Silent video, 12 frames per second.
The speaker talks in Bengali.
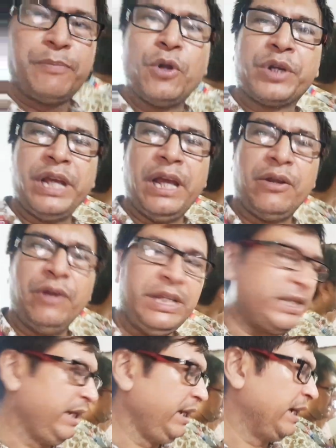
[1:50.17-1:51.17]
প্রক্রিয়া
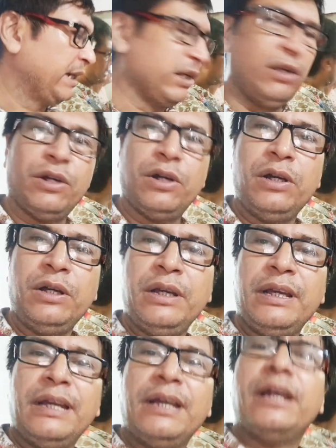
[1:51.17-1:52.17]
রয়েছে একটা হলো
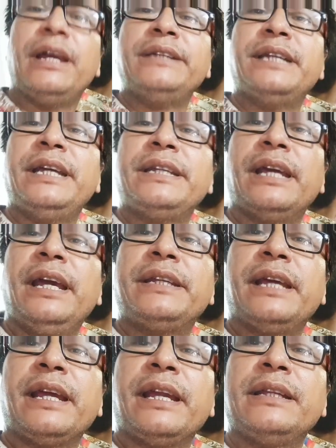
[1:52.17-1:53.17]
যে এটা
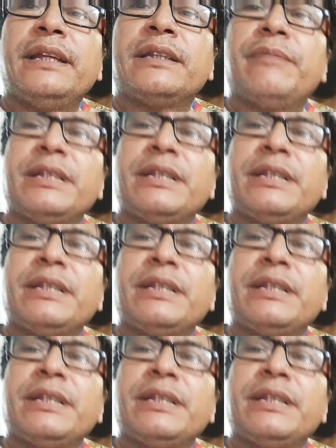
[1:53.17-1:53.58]
এটা এখানে দেখতে